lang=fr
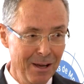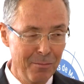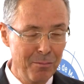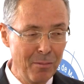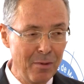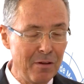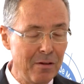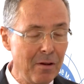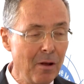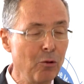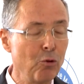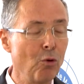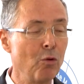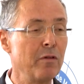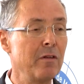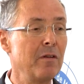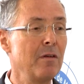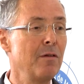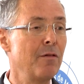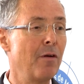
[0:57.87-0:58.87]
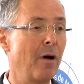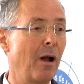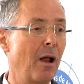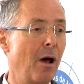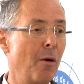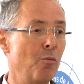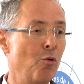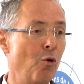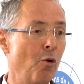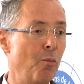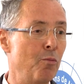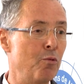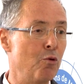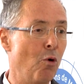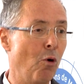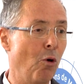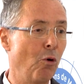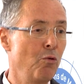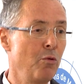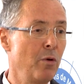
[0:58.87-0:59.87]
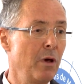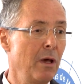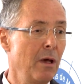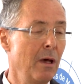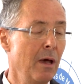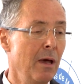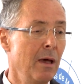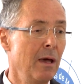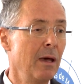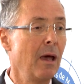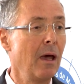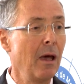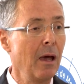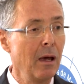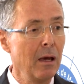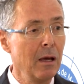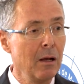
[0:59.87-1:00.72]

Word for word: mais c'est aussi valable pour lui, et